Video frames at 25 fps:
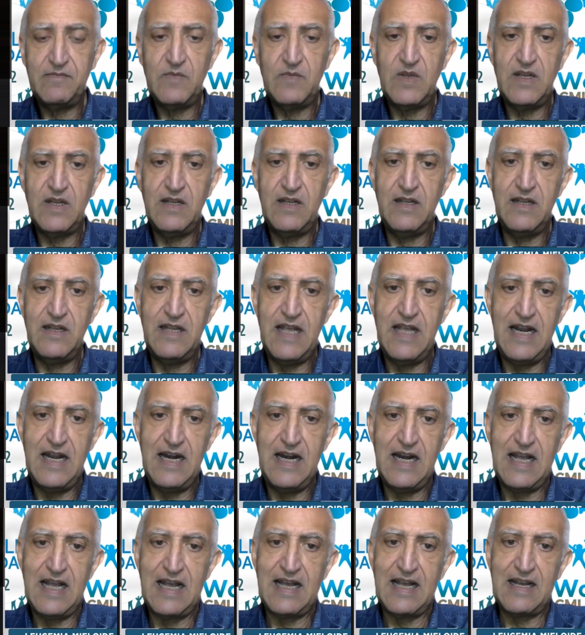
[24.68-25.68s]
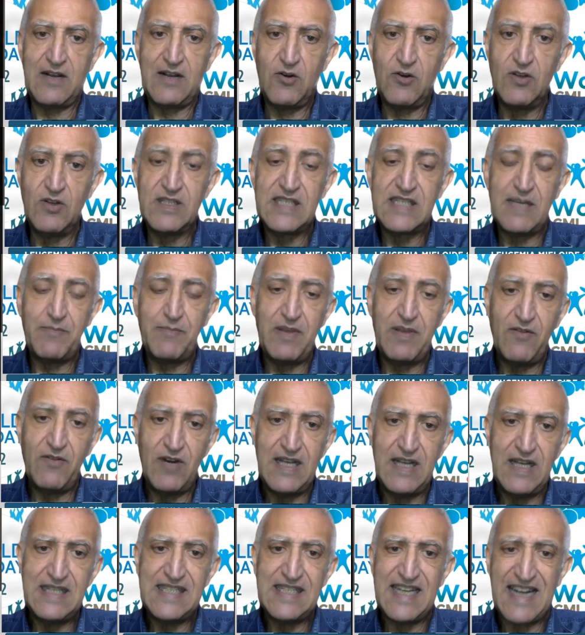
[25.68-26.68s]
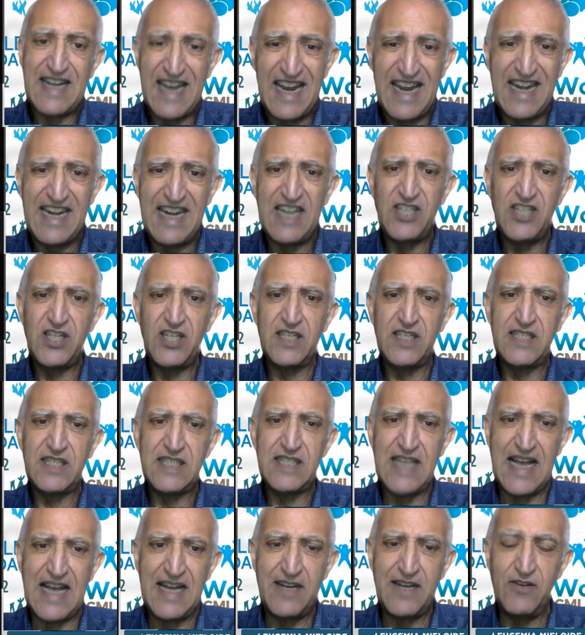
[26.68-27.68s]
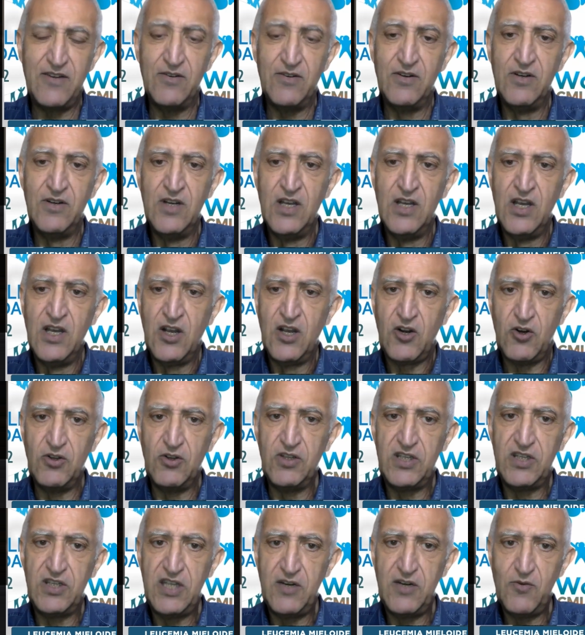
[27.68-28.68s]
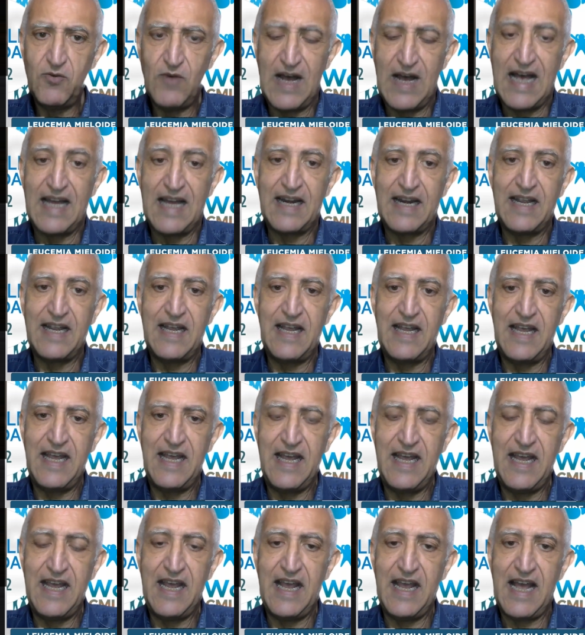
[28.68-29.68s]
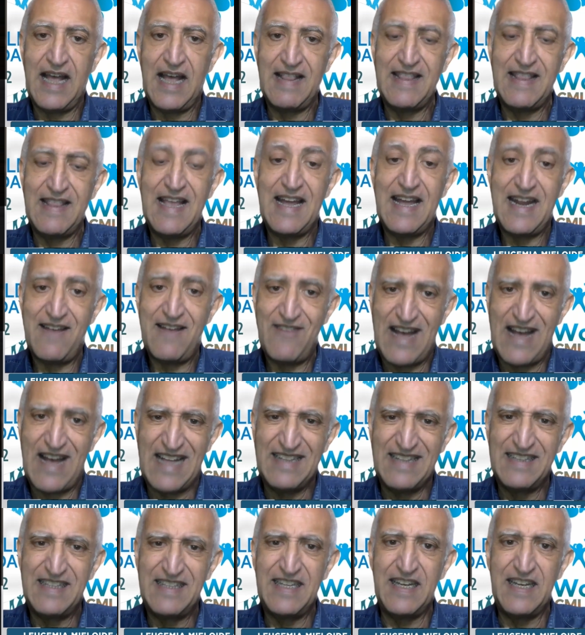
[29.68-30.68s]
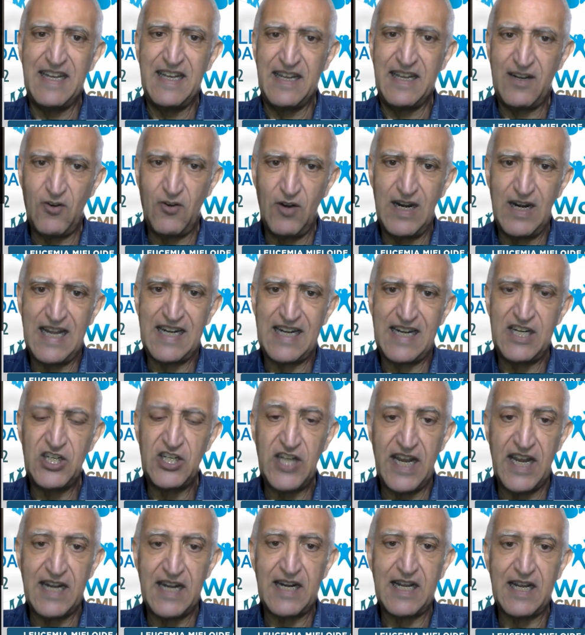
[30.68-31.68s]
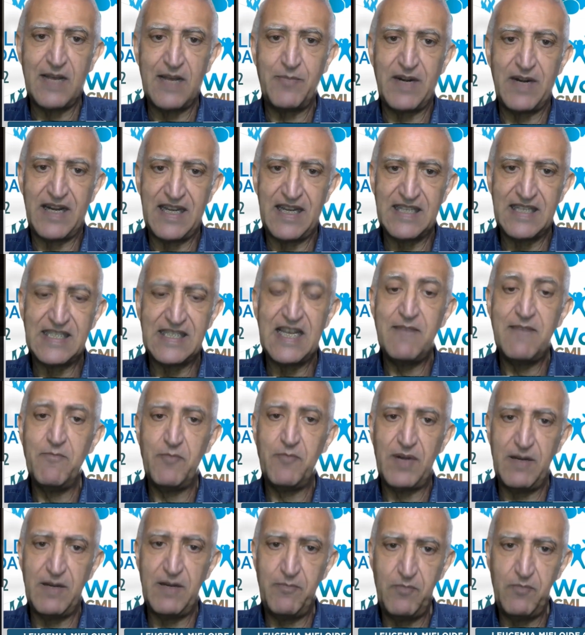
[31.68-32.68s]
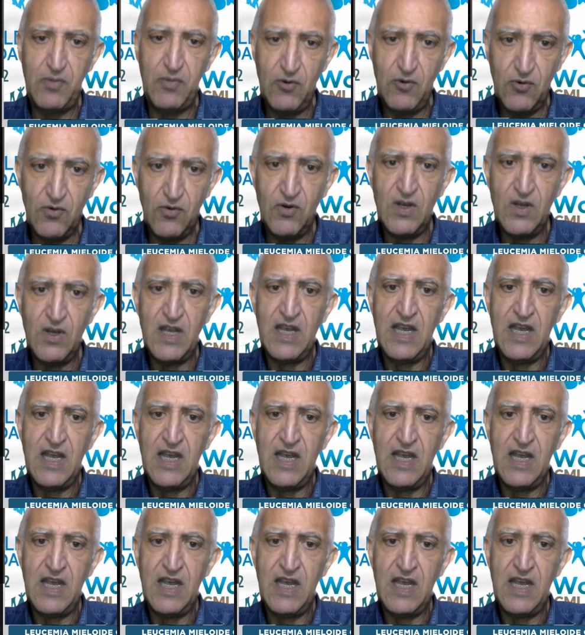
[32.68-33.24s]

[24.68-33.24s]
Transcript: della consapevolezza che è necessario continuare e andare avanti con la ricerca perché sempre più